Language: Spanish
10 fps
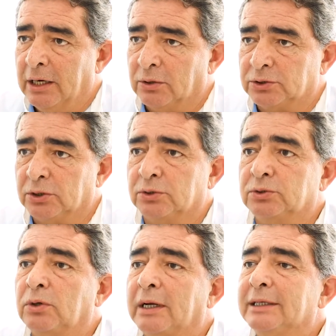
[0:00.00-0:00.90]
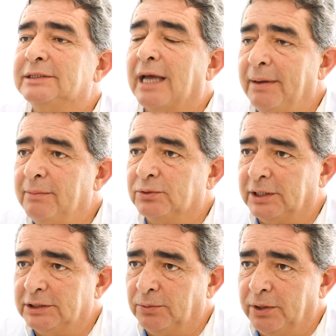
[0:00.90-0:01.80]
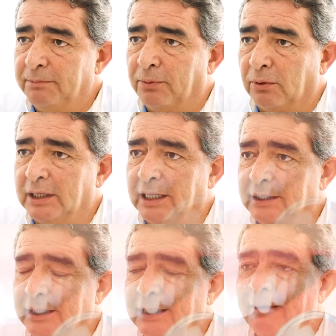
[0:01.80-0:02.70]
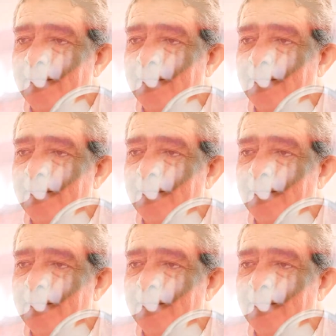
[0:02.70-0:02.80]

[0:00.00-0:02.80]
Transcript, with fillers: Nosotros sabemos que es muy importante